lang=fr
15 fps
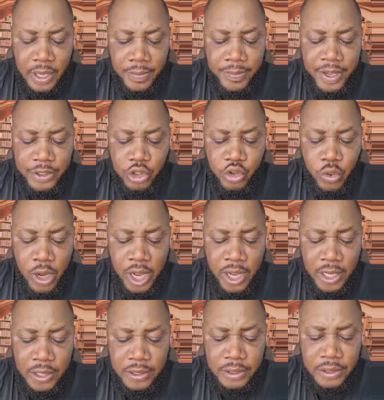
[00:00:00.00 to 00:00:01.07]
Mais
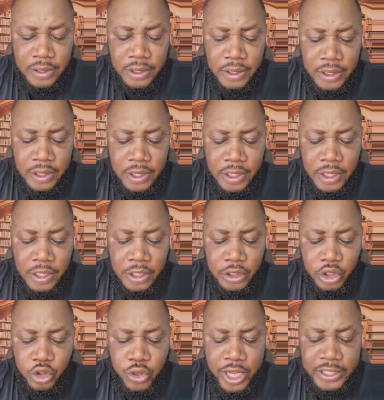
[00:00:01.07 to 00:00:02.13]
toi,
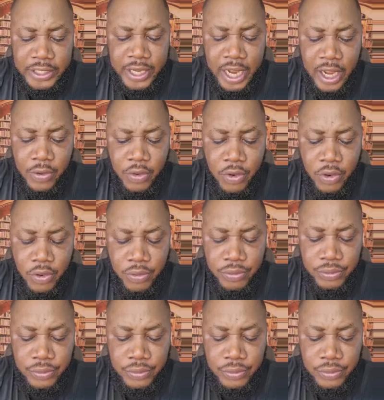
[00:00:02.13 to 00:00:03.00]
tu es très haut,